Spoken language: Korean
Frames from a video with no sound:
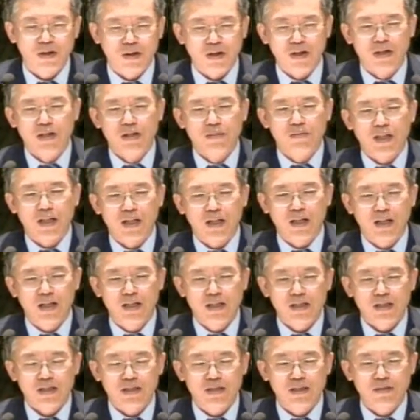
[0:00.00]
얼마나
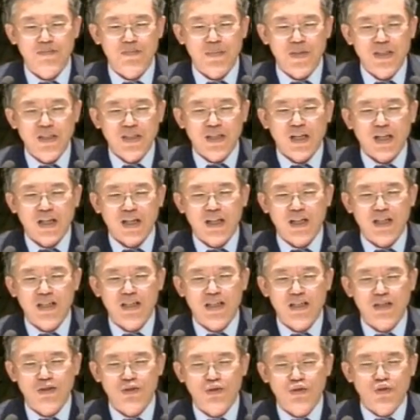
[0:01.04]
그 미래
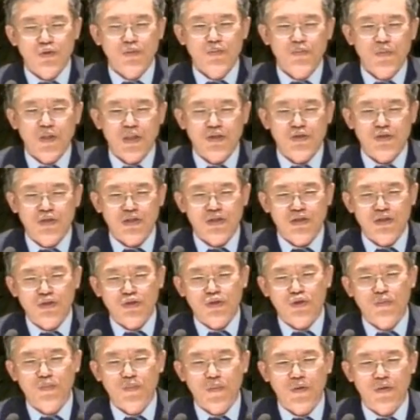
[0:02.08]
하나님께서 준비해 주신 그
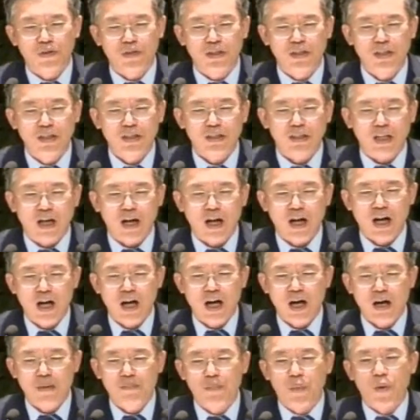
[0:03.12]
축복을
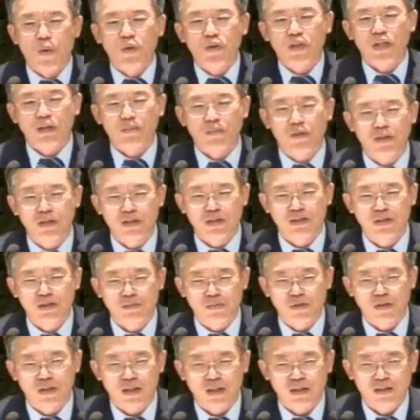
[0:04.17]
다 포기해 버리는지
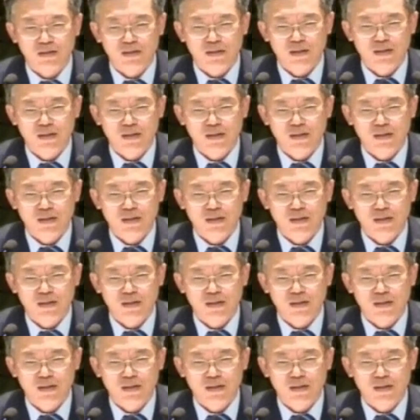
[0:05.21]
몰라요.